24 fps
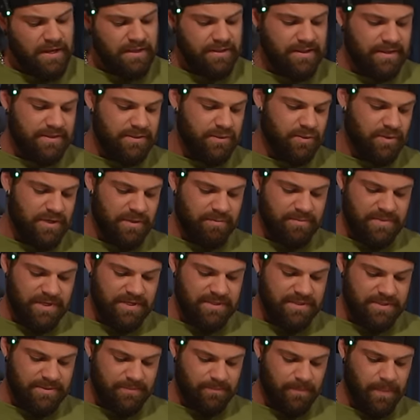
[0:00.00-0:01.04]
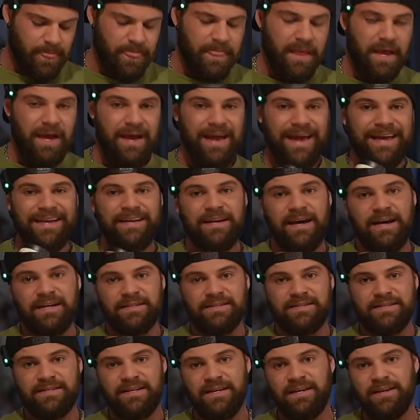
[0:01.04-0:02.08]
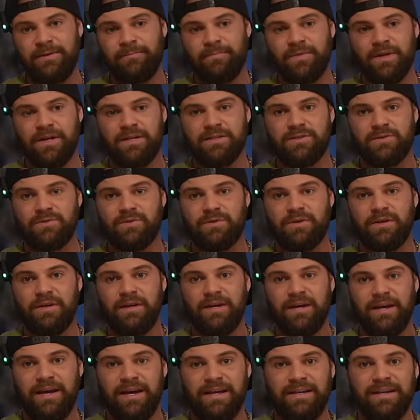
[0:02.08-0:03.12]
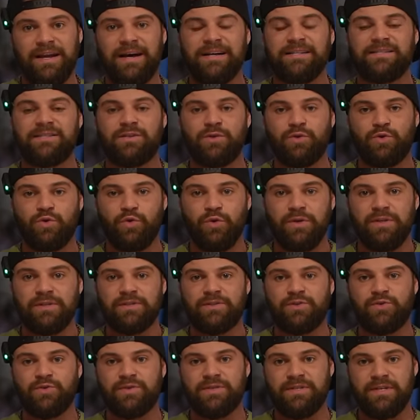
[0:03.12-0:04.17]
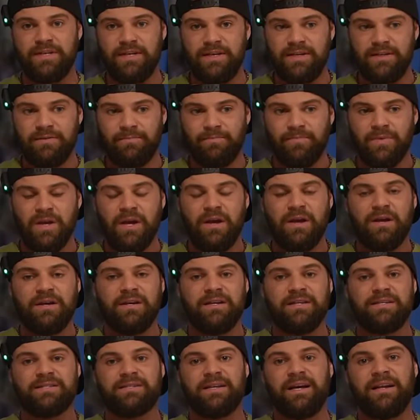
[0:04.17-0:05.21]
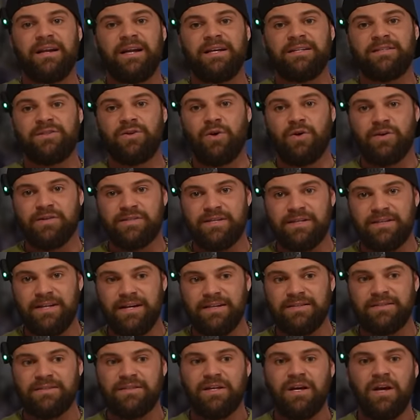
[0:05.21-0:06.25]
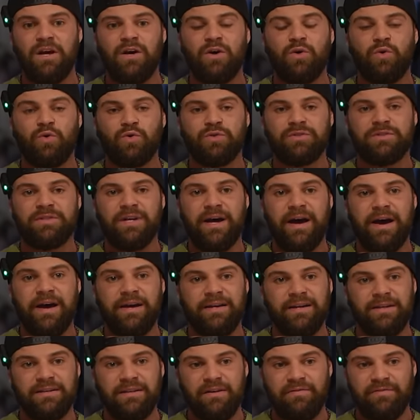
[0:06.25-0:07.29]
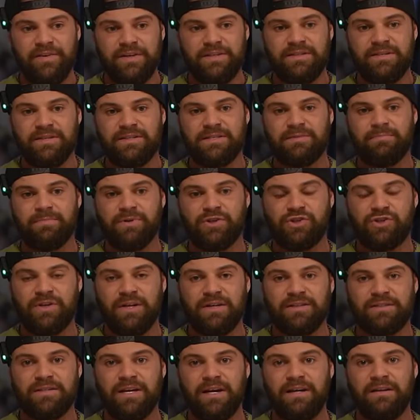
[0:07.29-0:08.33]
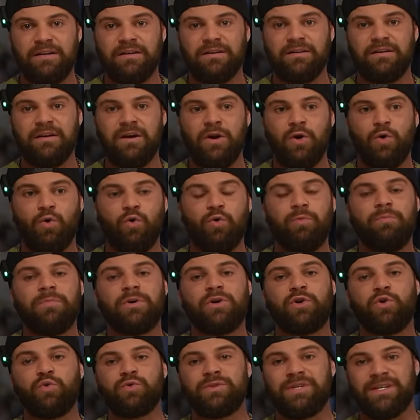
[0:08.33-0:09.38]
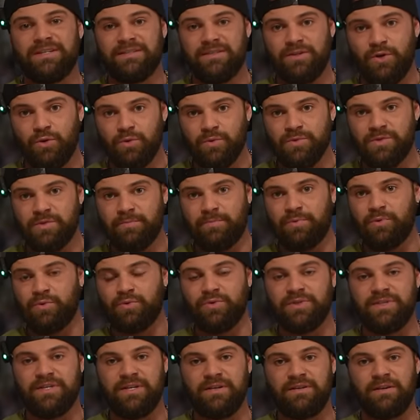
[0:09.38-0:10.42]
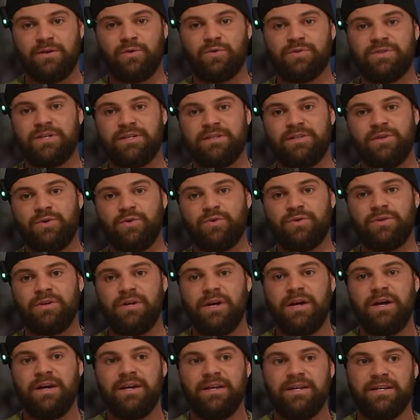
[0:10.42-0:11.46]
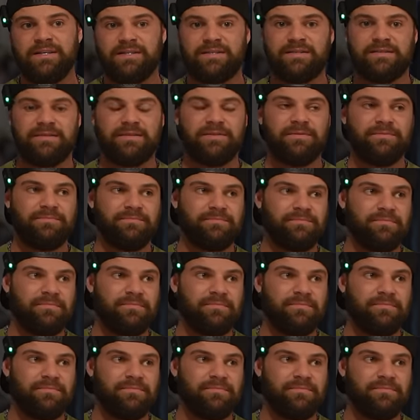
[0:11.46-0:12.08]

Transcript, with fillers: Dazu gibt es NAC, also N-Acetylcystein, ist ein Antioxidant und einer der wichtigsten Bestandteile, um Glutathion zu produzieren. Glutathion ist